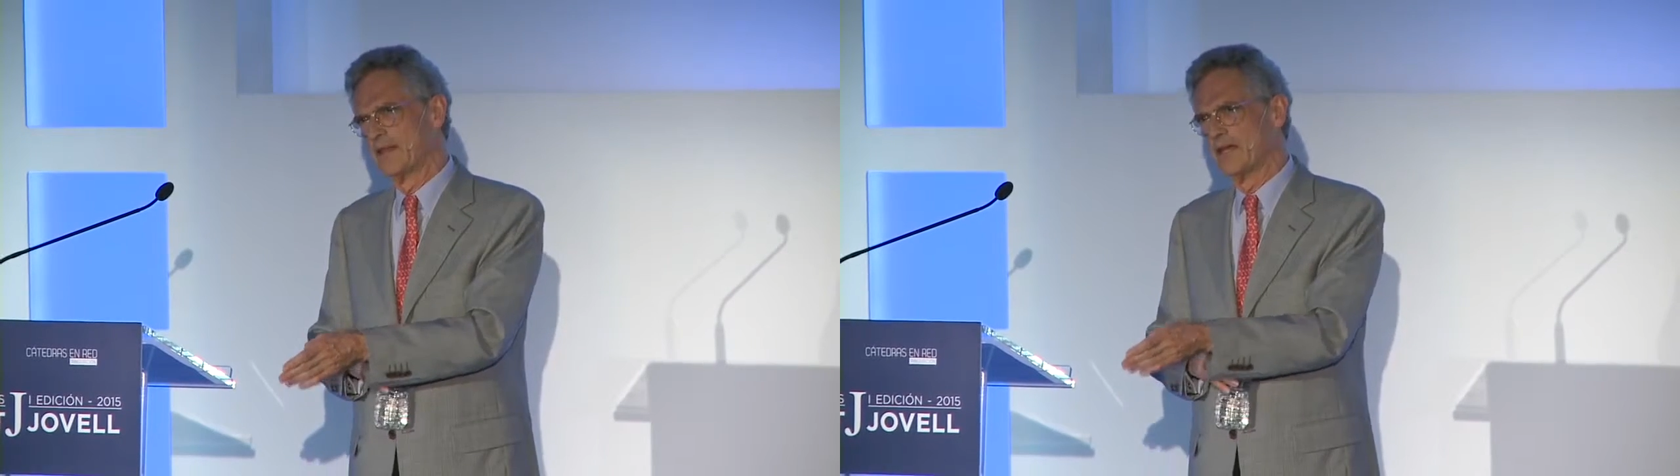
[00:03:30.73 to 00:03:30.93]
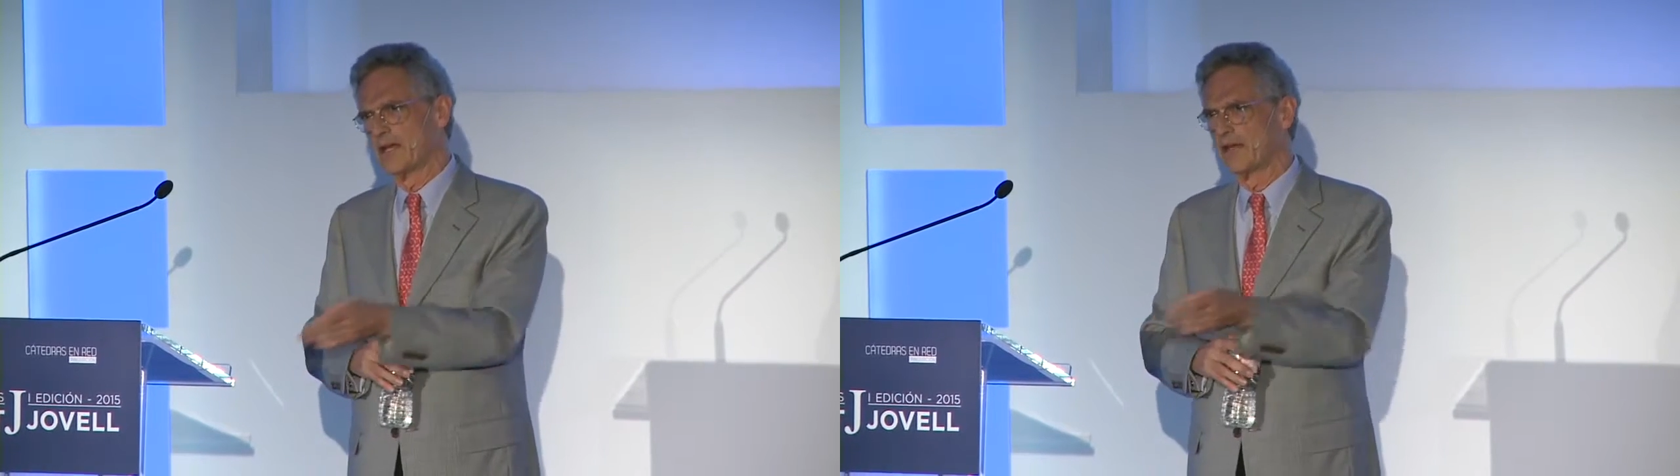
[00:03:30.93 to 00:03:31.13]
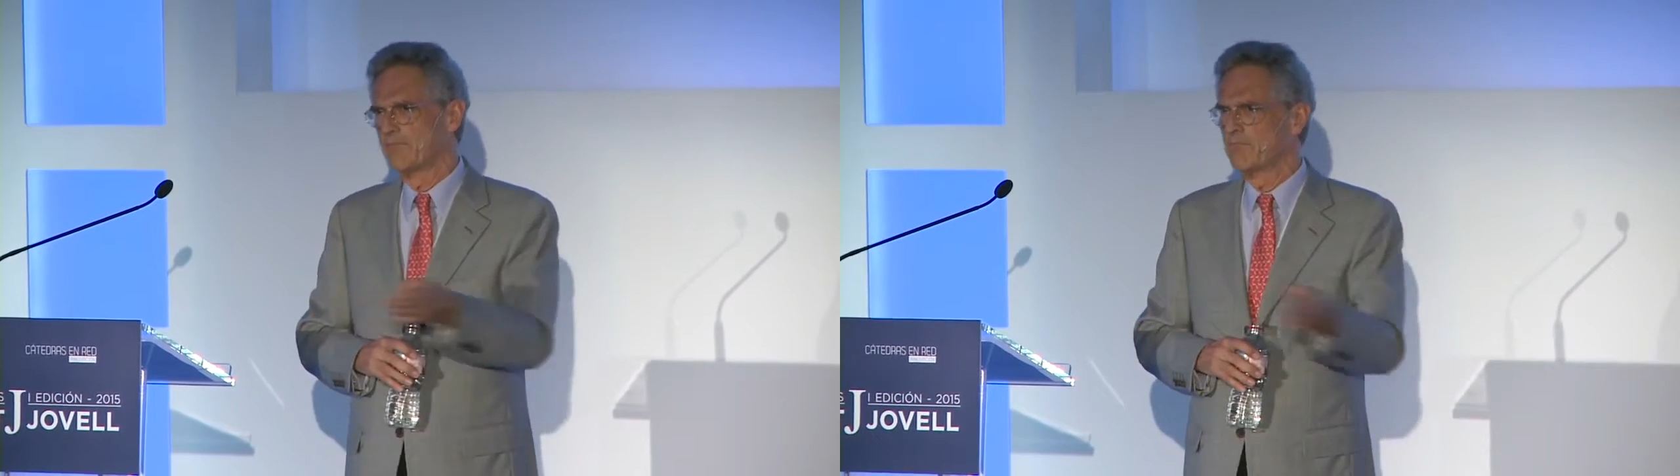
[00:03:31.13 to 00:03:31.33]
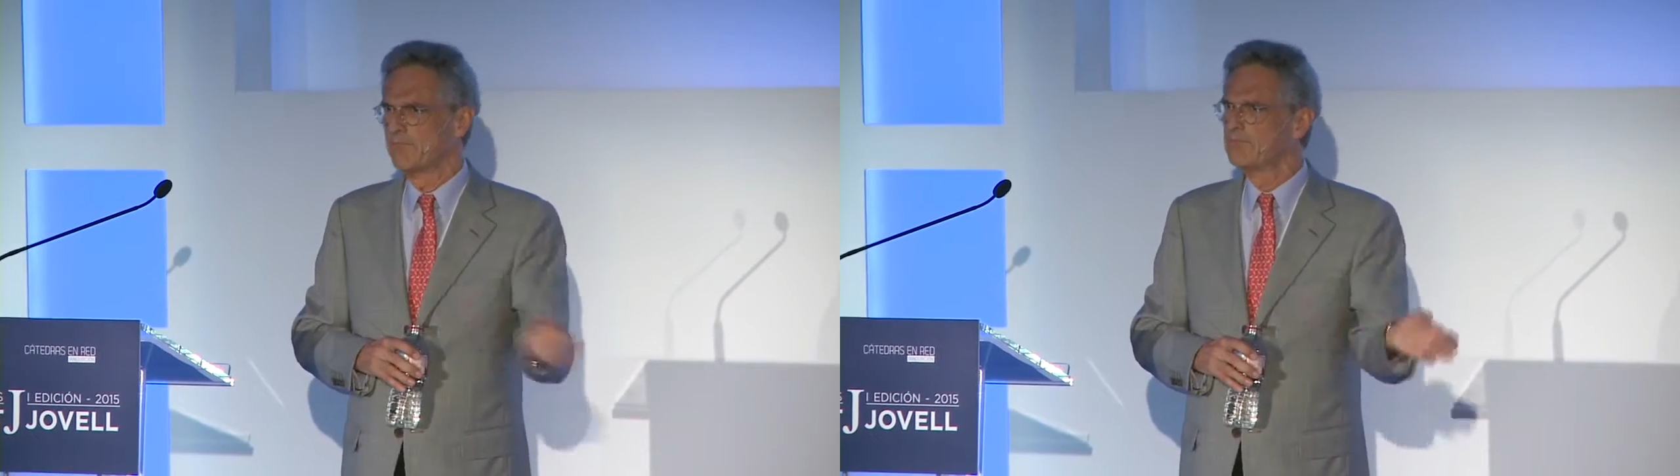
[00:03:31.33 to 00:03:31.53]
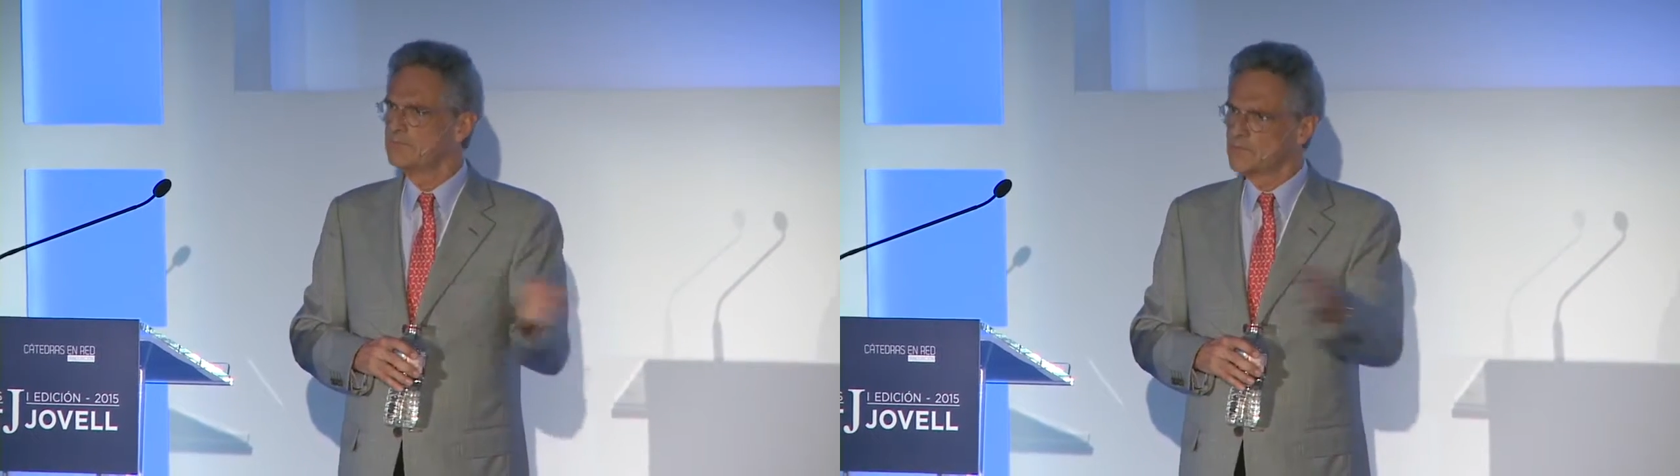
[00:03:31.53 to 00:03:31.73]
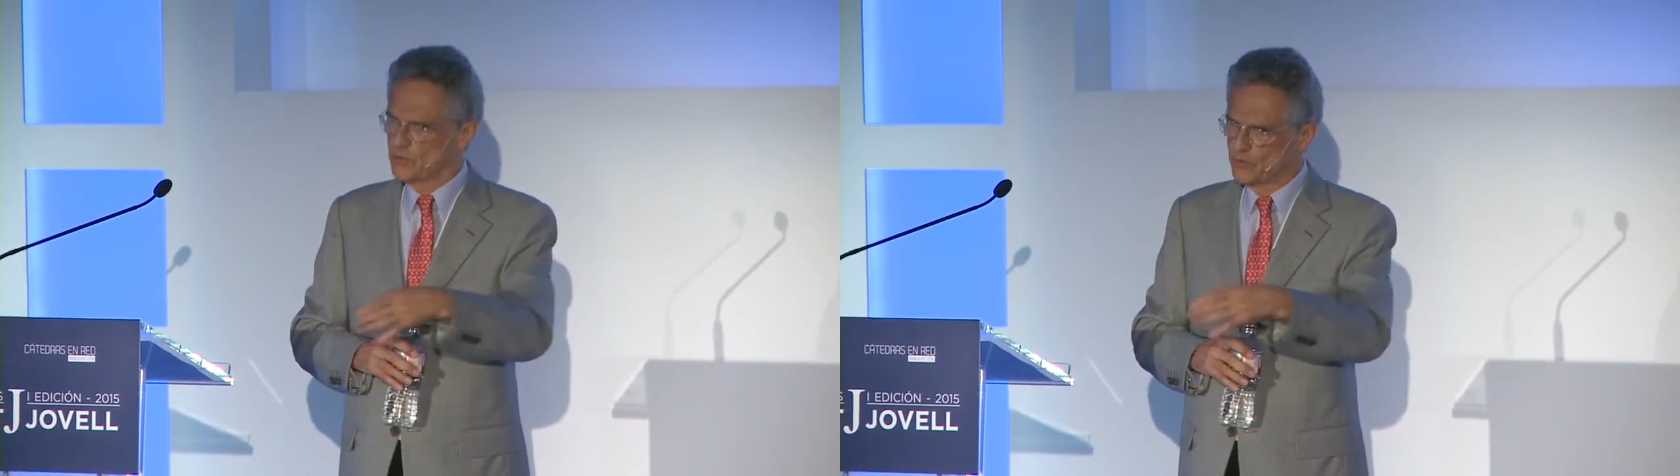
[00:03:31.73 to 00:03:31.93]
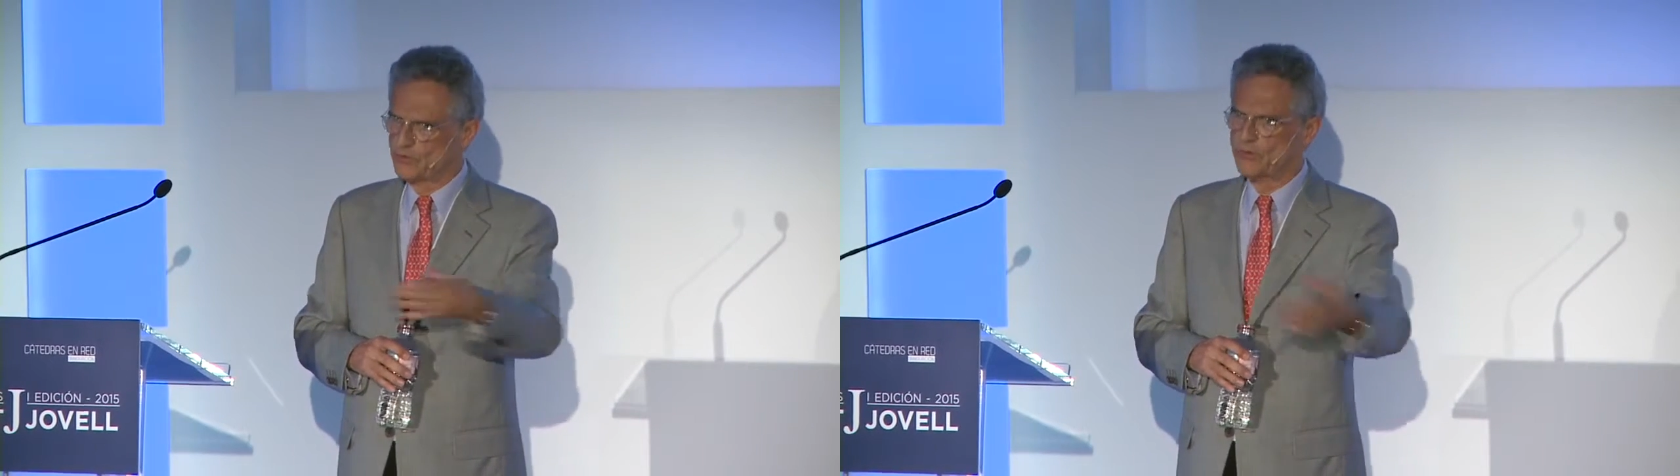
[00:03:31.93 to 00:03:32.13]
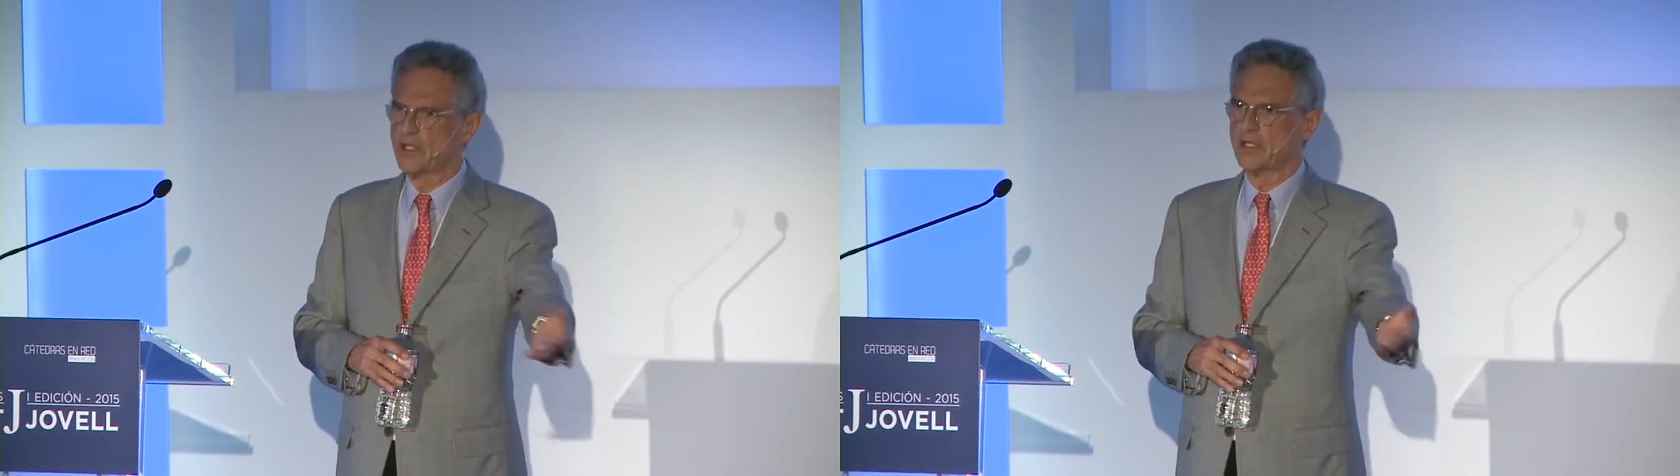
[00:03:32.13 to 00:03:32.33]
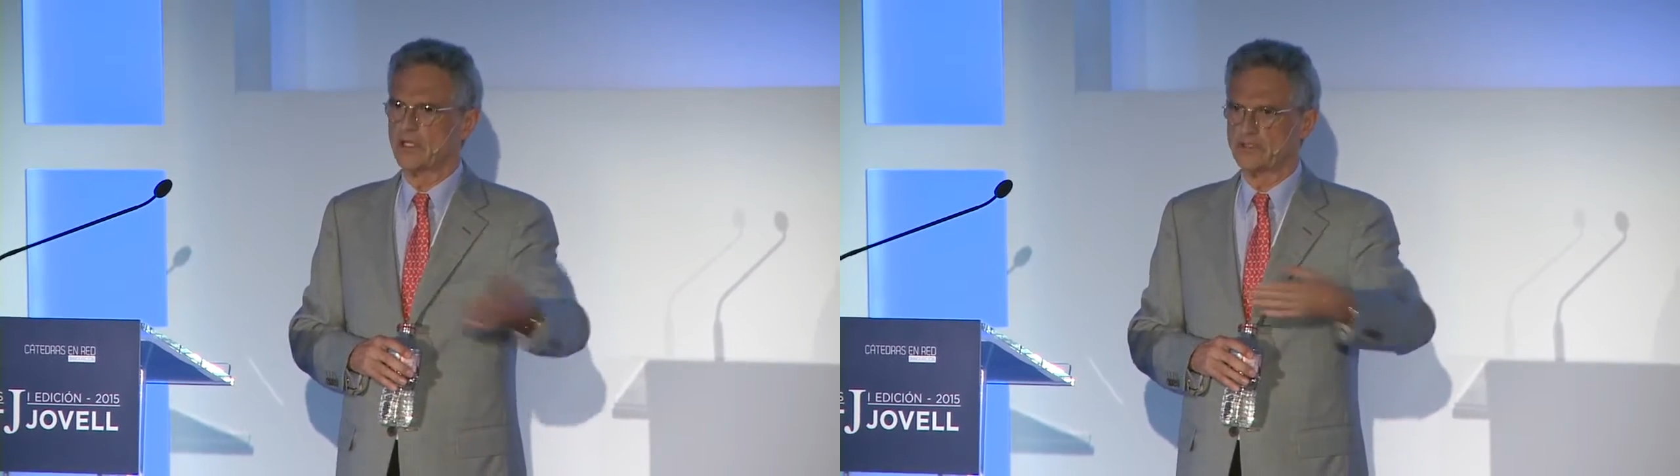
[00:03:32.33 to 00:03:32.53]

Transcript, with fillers: Y ahora tú